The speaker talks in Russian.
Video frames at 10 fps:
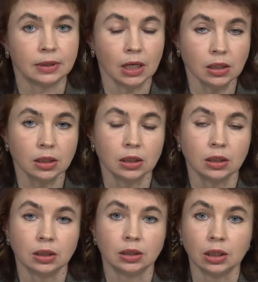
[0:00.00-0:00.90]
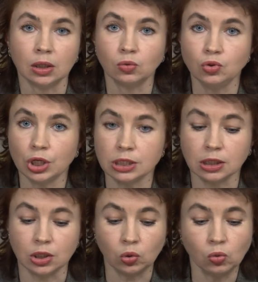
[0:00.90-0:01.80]
Так, на
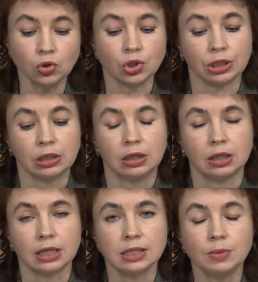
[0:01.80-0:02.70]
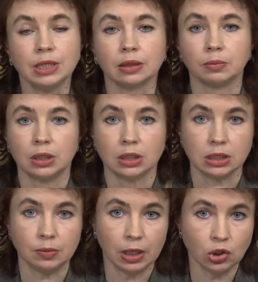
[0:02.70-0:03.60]
участке кожи размером
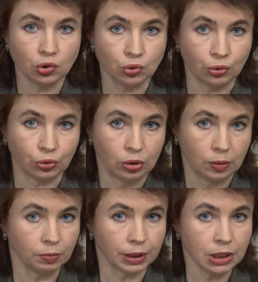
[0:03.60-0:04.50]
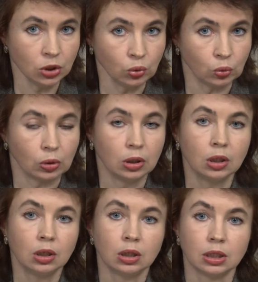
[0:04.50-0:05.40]
с небольшую монетку
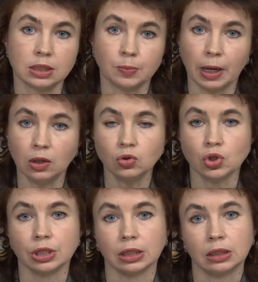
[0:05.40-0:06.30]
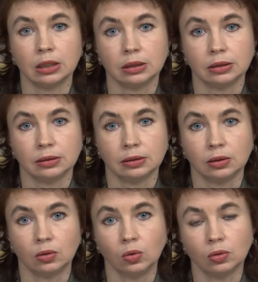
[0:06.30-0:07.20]
расположено
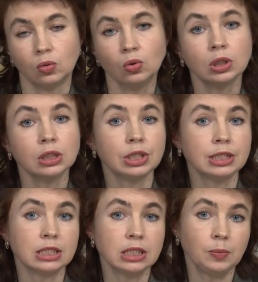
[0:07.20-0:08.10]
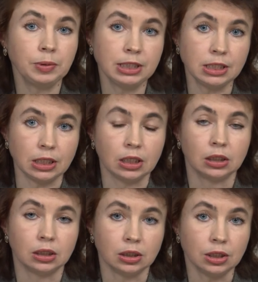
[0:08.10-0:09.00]
около 35
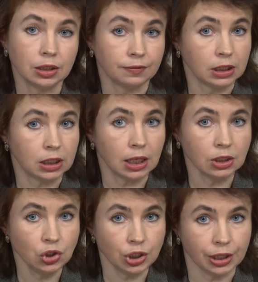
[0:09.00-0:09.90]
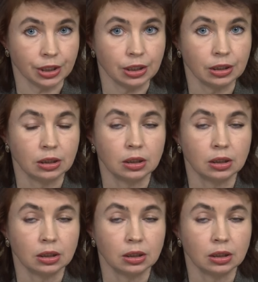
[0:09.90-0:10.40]
нервных окончаний,